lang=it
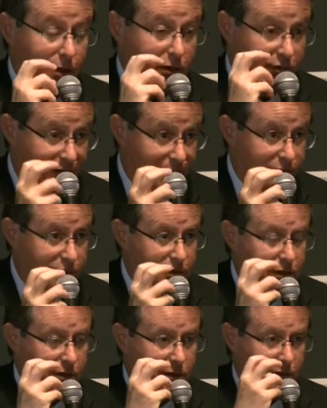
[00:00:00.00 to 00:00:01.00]

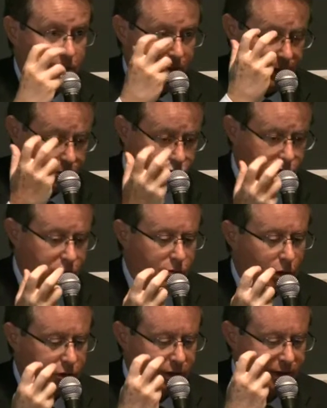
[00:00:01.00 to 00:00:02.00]
Difatti, la chirurgia
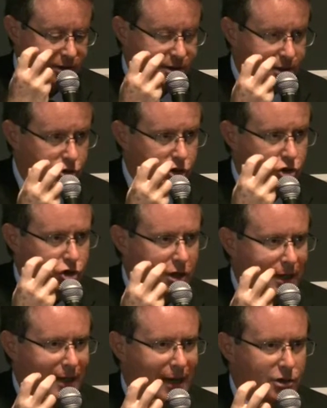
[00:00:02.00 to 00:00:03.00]
robotica sancisce
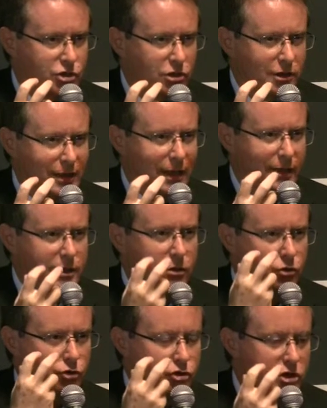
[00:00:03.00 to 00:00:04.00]
la nascita della
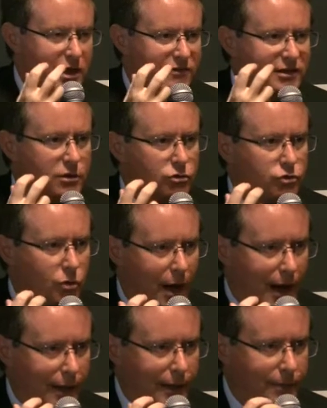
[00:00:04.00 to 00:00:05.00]
chirurgia
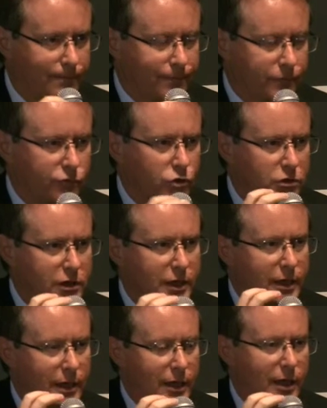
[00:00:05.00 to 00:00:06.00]
virtuale, vuol
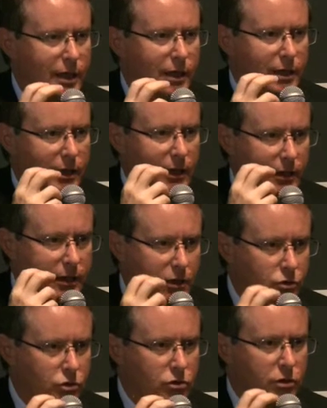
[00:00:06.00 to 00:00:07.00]
dire che il
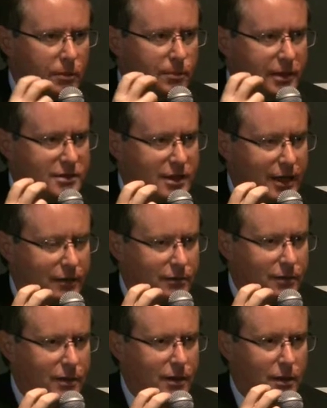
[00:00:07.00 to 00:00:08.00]
chirurgo e il
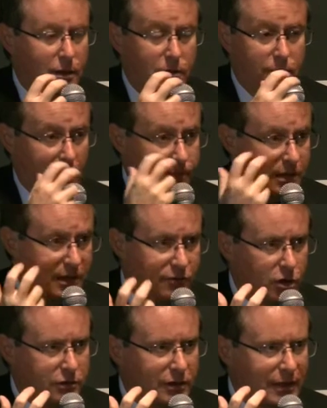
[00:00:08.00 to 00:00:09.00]
paziente, per la prima
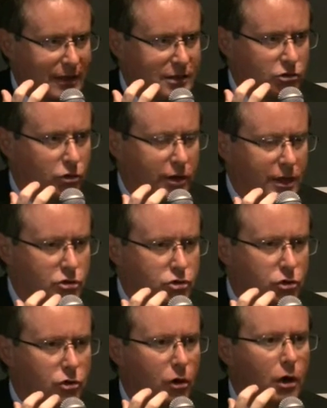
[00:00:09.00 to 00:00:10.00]
volta nella storia,
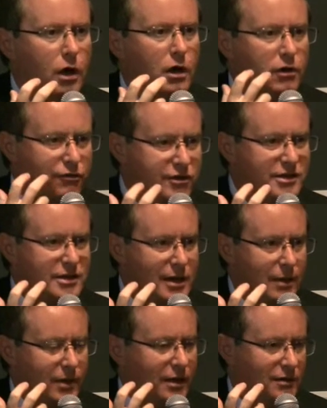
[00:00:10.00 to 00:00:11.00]
sono
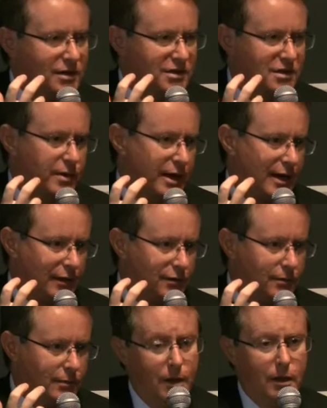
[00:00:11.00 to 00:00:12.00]
fisicamente
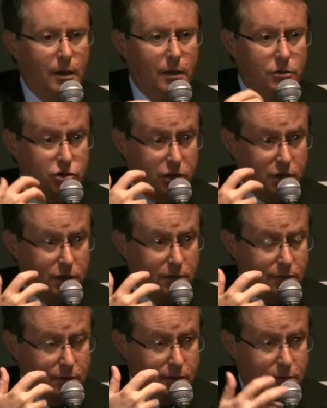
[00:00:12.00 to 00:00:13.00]
separati. Ci